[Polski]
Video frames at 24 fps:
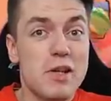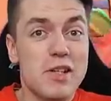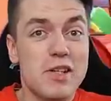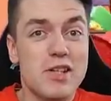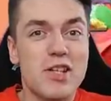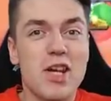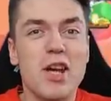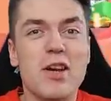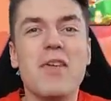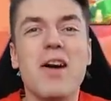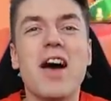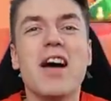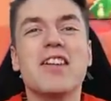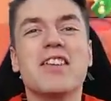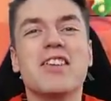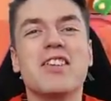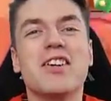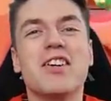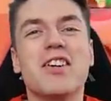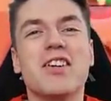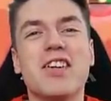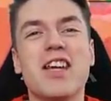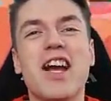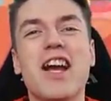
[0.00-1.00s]

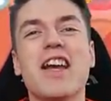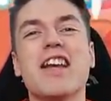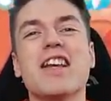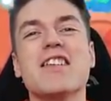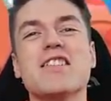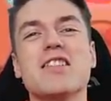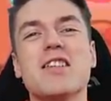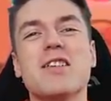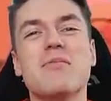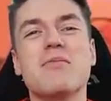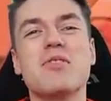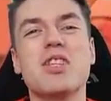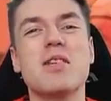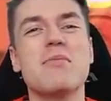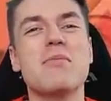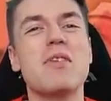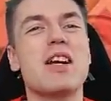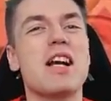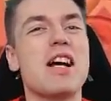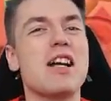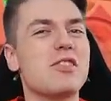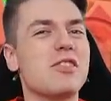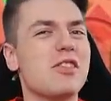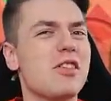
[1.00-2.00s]
Siemanko, ja jestem
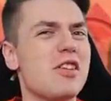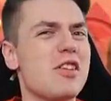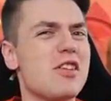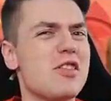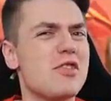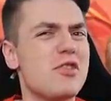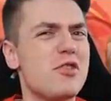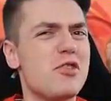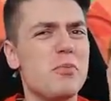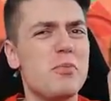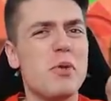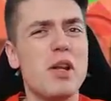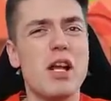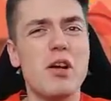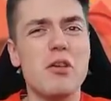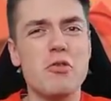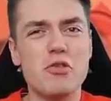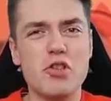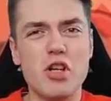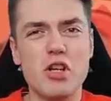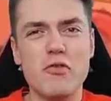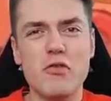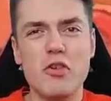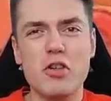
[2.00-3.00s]
Przemek, a to jest
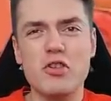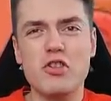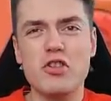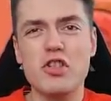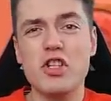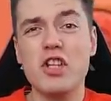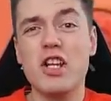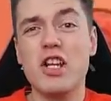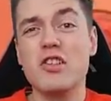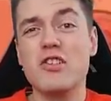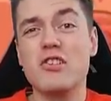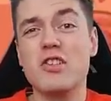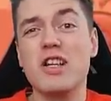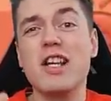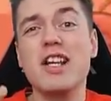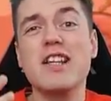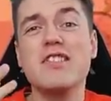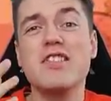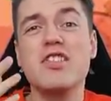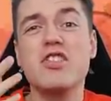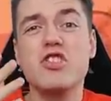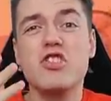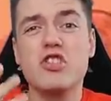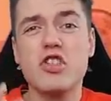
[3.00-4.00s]
jubileuszowy odcinek z
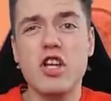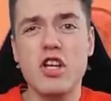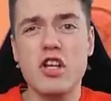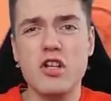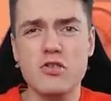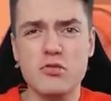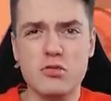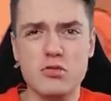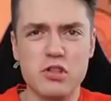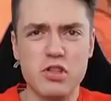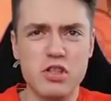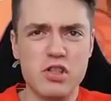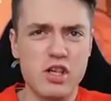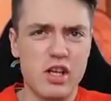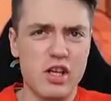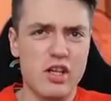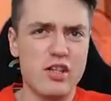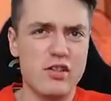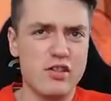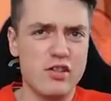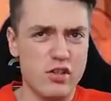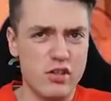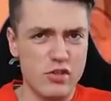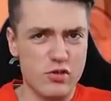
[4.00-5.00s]
okazji 400
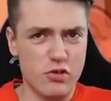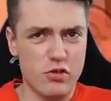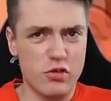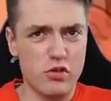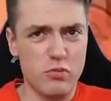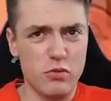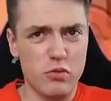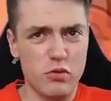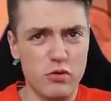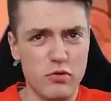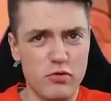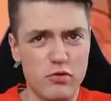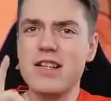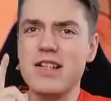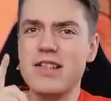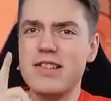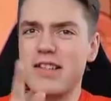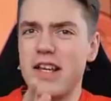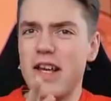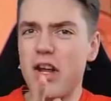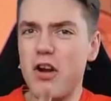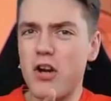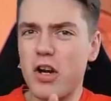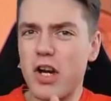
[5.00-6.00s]
tysięcy subów. Z
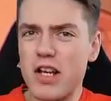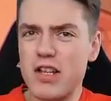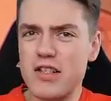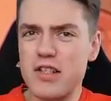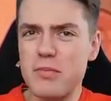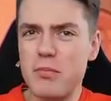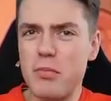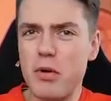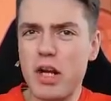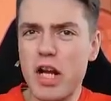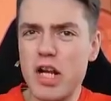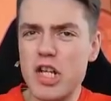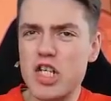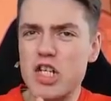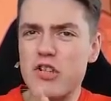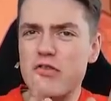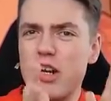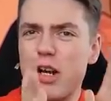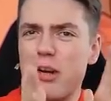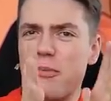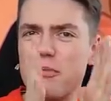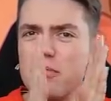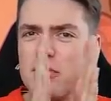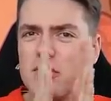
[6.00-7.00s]
tej okazji pokażę
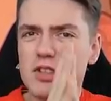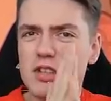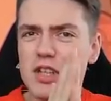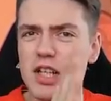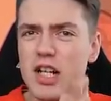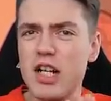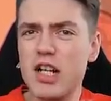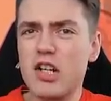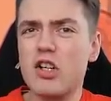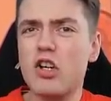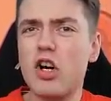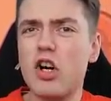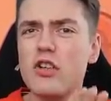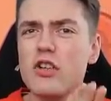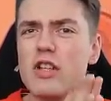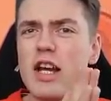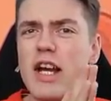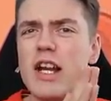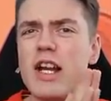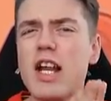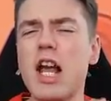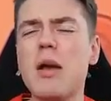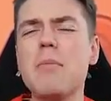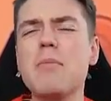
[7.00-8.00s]
wam tylko
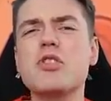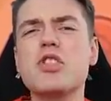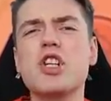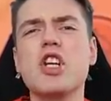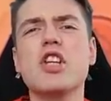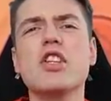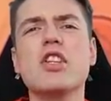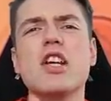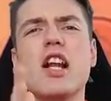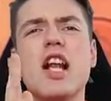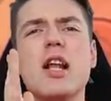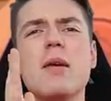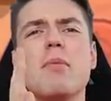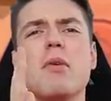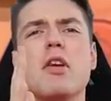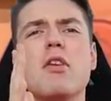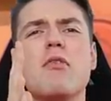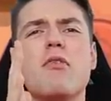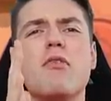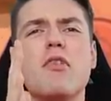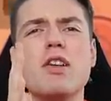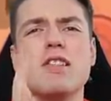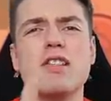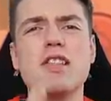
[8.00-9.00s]
najlepsze i najlepiej
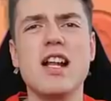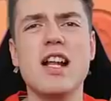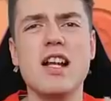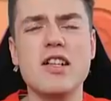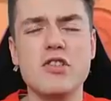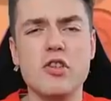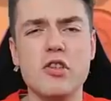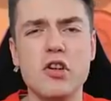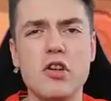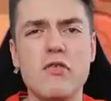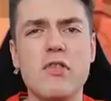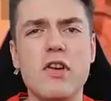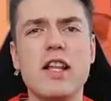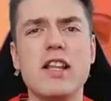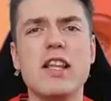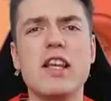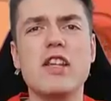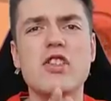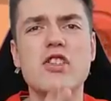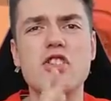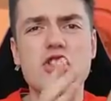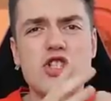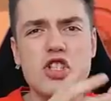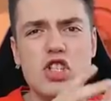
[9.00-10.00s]
wyselekcjonowane
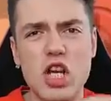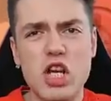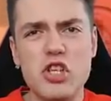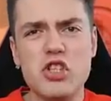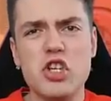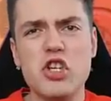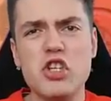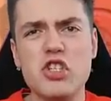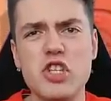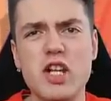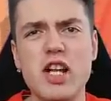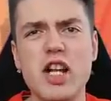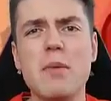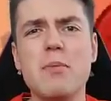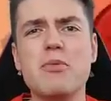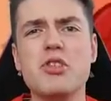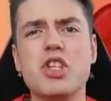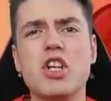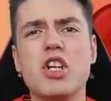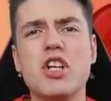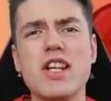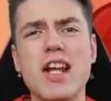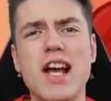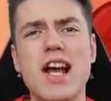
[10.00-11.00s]
10
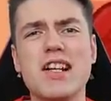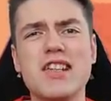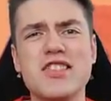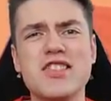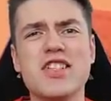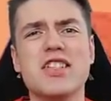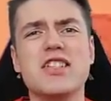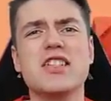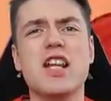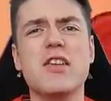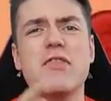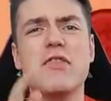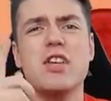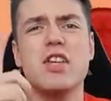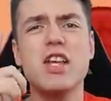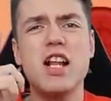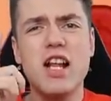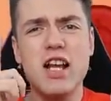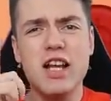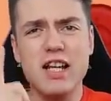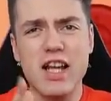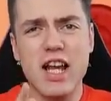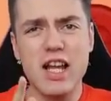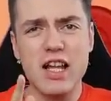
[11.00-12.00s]
najlepszych reakcji na trafienie
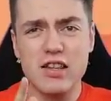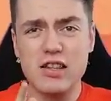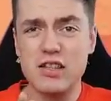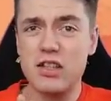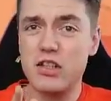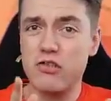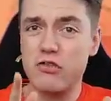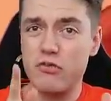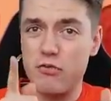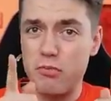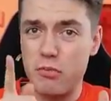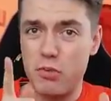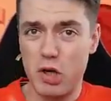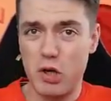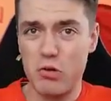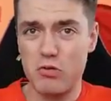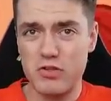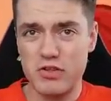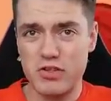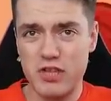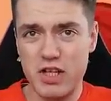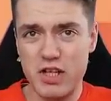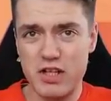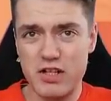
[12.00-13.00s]
legendy w Brawl
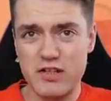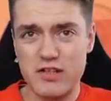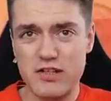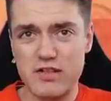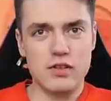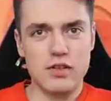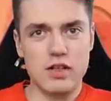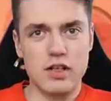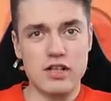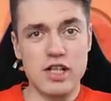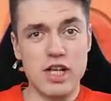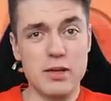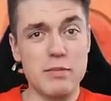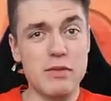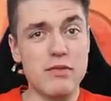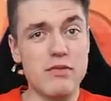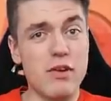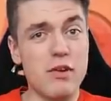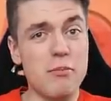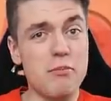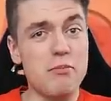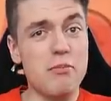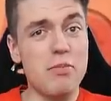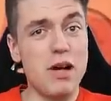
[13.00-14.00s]
Stars. Chciałbym
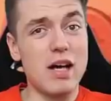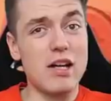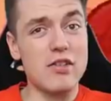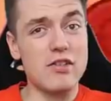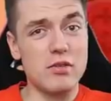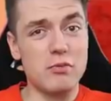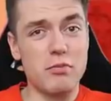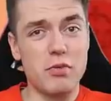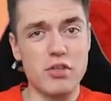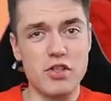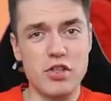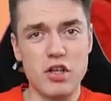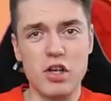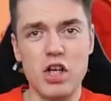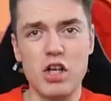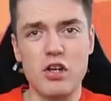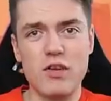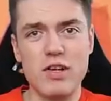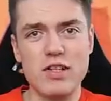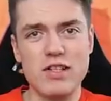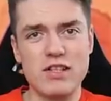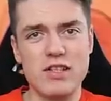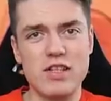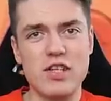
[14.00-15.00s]
wam bardzo
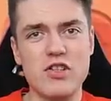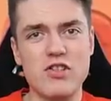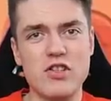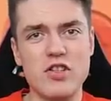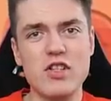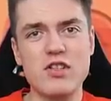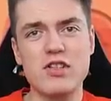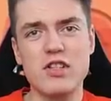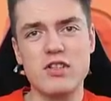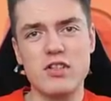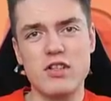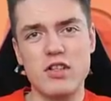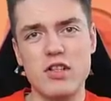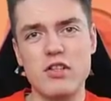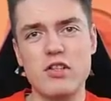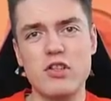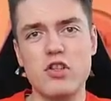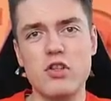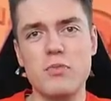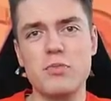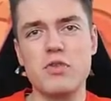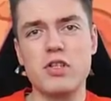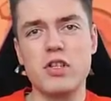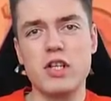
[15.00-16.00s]
podziękować za te 400 tysięcy
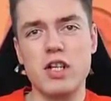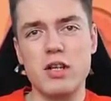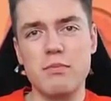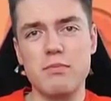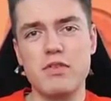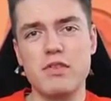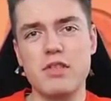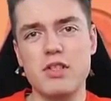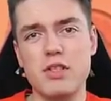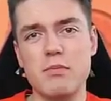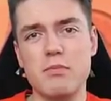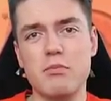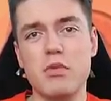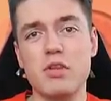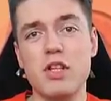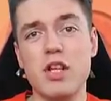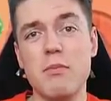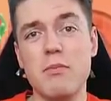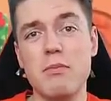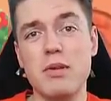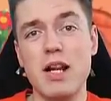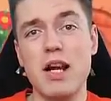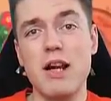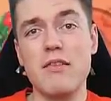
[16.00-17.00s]
subskrypcji, bo
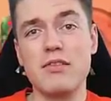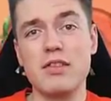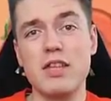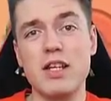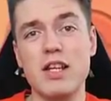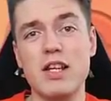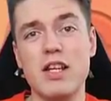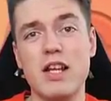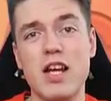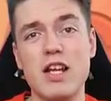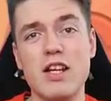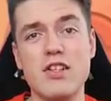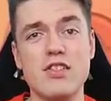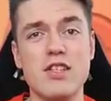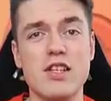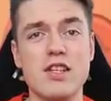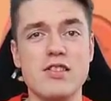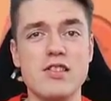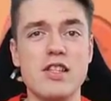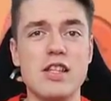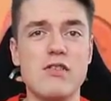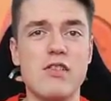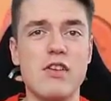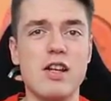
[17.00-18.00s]
naprawdę każda
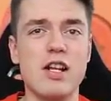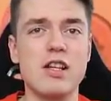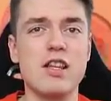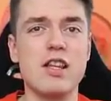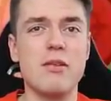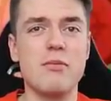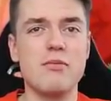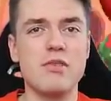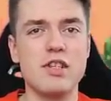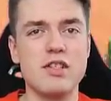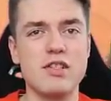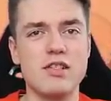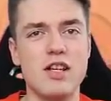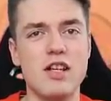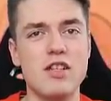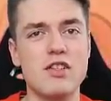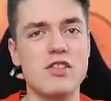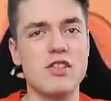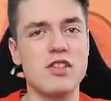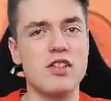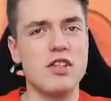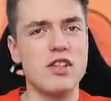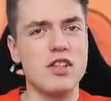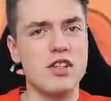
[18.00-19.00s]
z nich wiele dla mnie
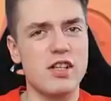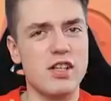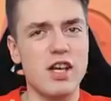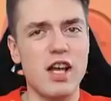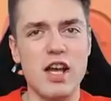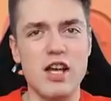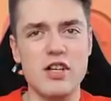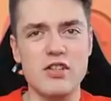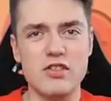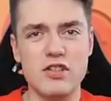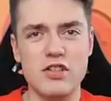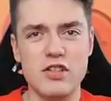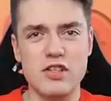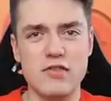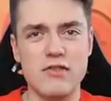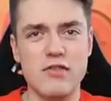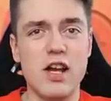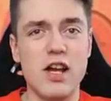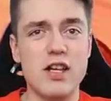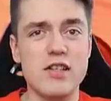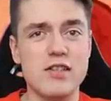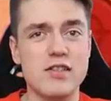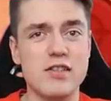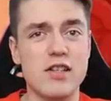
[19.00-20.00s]
znaczy i każdy z
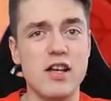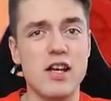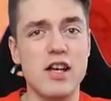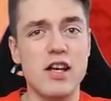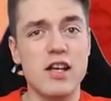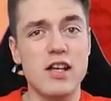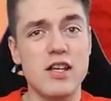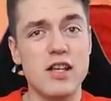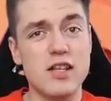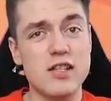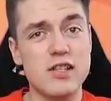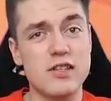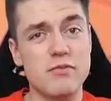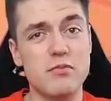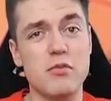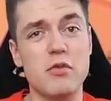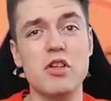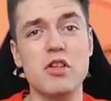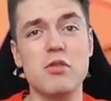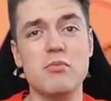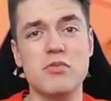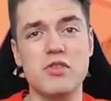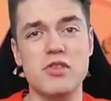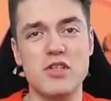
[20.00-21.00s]
was jest w
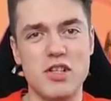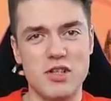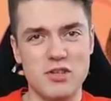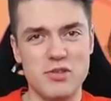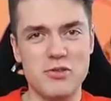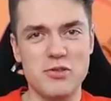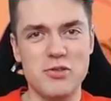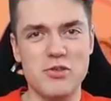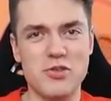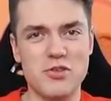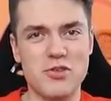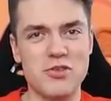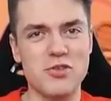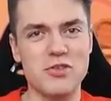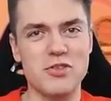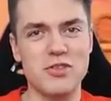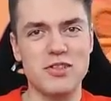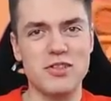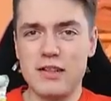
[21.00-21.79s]
moim serduszku.